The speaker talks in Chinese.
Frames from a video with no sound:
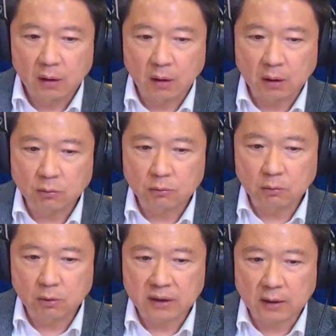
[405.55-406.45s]
好、哦，他说
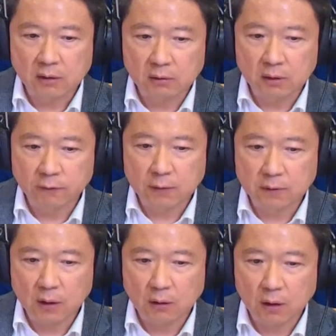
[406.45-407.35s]
如果再有一
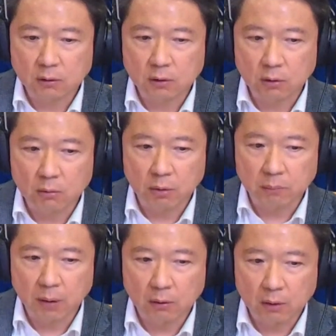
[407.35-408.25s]
份糟糕的通
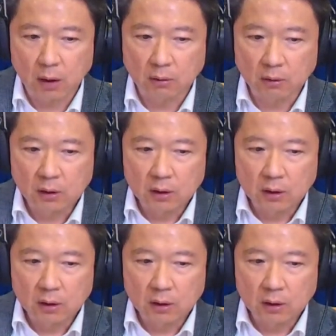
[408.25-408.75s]
膨报告，